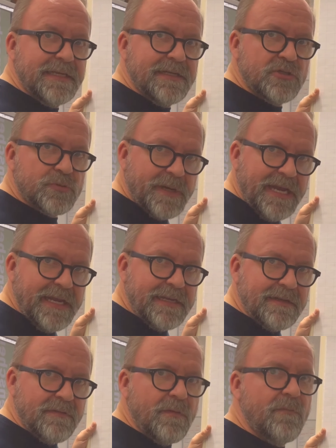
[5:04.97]

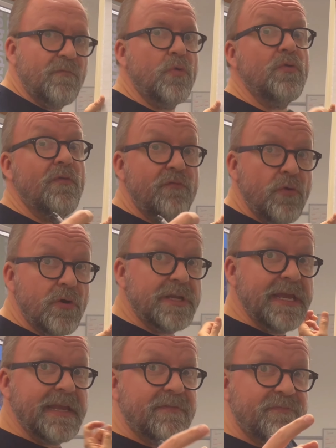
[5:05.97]
Gesprächen, wo du
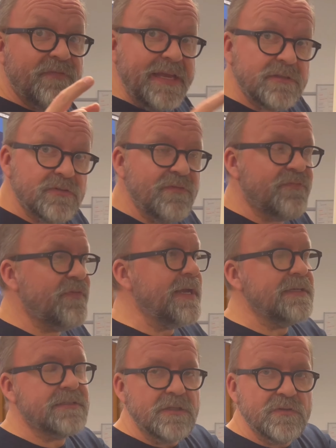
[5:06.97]
wirklich
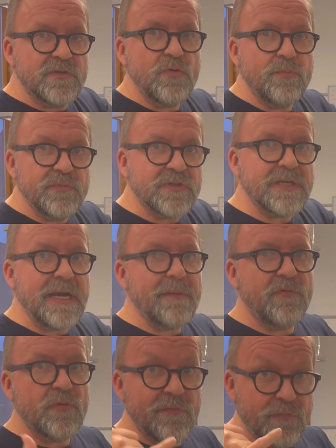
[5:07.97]
face-to-face, Zoom, Skype,
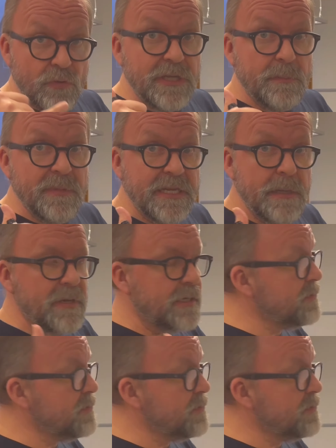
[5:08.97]
wo du wirklich mit jemandem